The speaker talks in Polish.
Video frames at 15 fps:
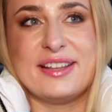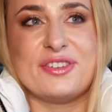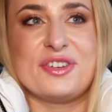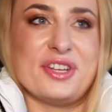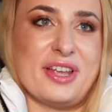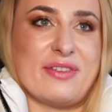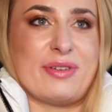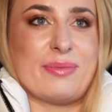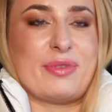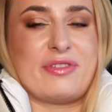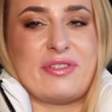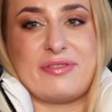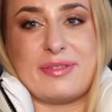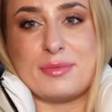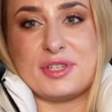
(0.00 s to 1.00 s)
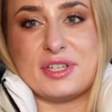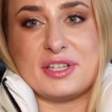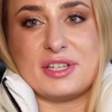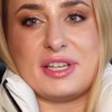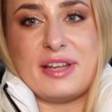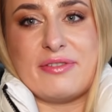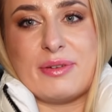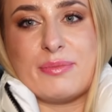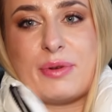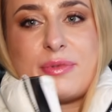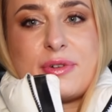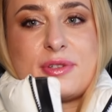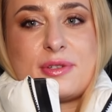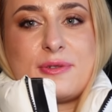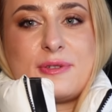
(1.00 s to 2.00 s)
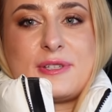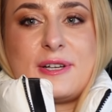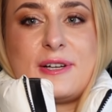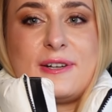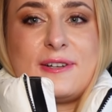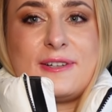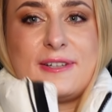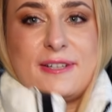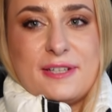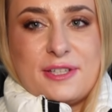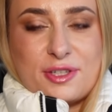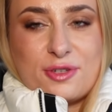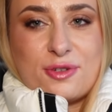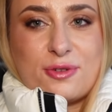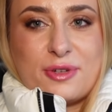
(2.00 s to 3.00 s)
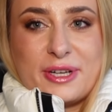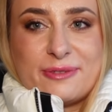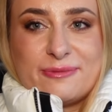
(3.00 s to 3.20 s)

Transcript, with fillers: No i nie wiem, powiem Wam szczerze, nie wiem po prostu co, e, co czuję.